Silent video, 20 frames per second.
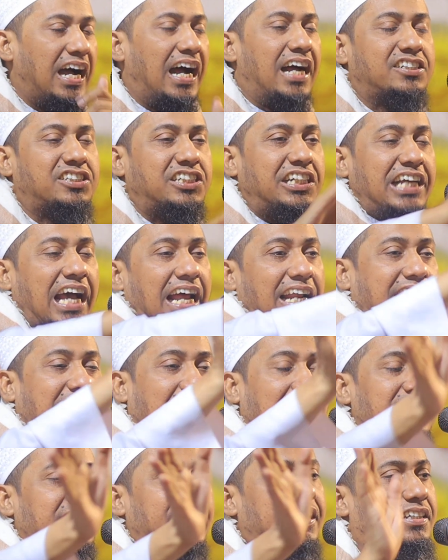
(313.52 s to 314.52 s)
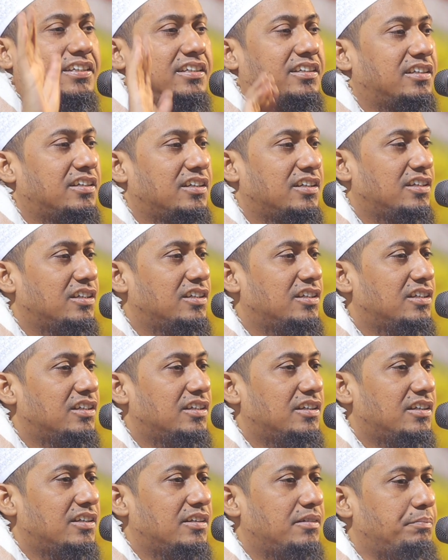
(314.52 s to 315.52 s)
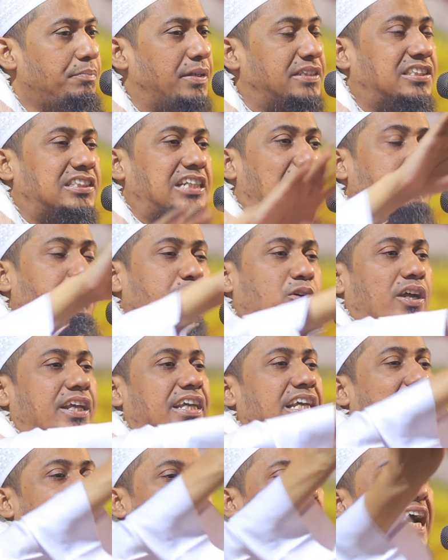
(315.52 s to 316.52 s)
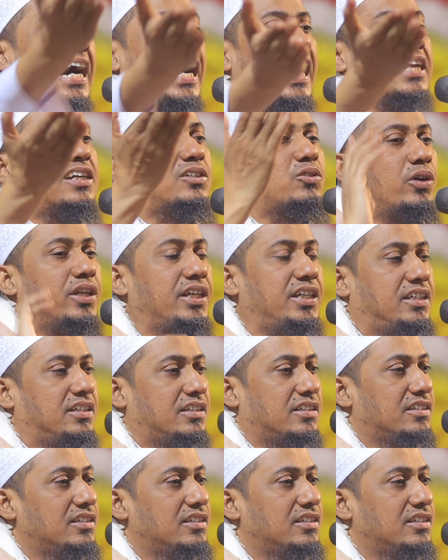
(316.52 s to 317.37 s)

হাসি আর কাঁদি বিশ্রাম করি আর আহার করি